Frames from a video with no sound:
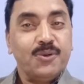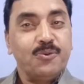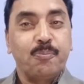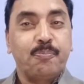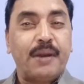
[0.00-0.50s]

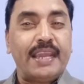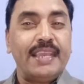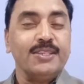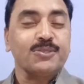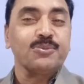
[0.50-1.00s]
वो बड़े
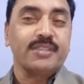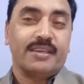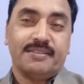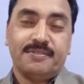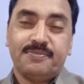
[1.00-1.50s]
ही
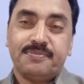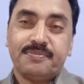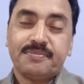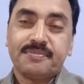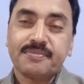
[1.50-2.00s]

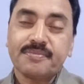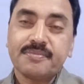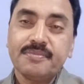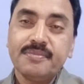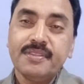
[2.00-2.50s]

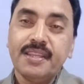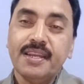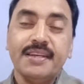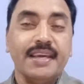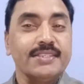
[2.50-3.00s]

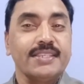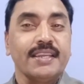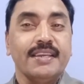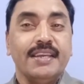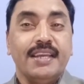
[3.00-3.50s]
सुंदर ढंग से
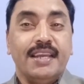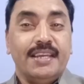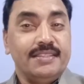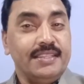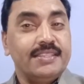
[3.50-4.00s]

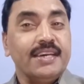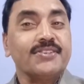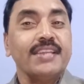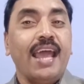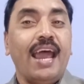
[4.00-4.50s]

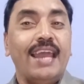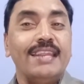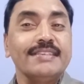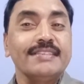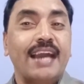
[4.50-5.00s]
निदर्शना
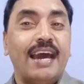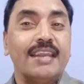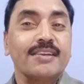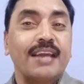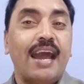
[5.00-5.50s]

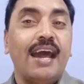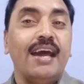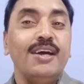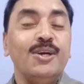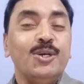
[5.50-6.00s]
अलंकार का
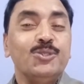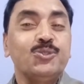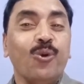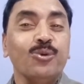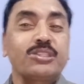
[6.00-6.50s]

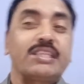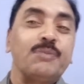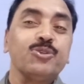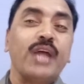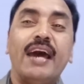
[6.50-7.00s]
जो
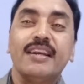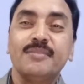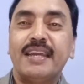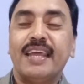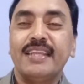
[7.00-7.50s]
उत्तम उदाहरण
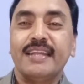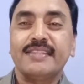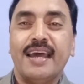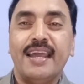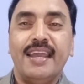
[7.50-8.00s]
माना
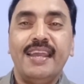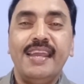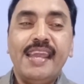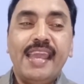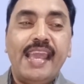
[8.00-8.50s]
जाता है
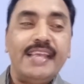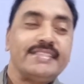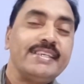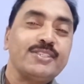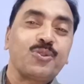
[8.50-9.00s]

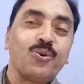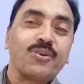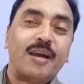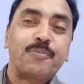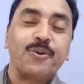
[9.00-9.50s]
ऐसे
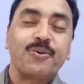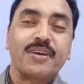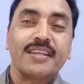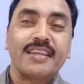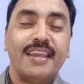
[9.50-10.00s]
श्लोक का प्रयोग
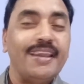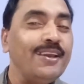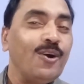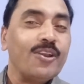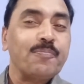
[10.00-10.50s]
करके
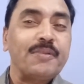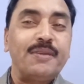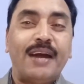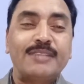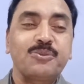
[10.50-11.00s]
और अपनी
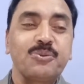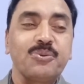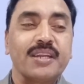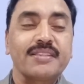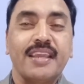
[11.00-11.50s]
बात शुरू
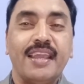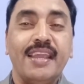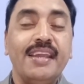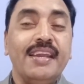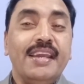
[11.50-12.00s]
करते हैं
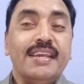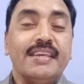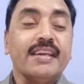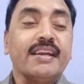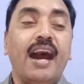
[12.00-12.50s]

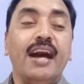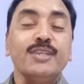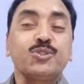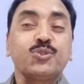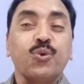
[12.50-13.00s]
कि कहा
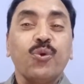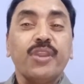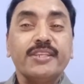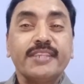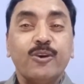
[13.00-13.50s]

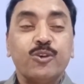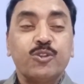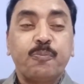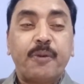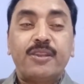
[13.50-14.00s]
सूर्य से
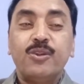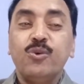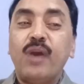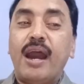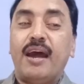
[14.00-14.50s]
उत्पन्न
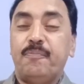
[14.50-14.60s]
हुआ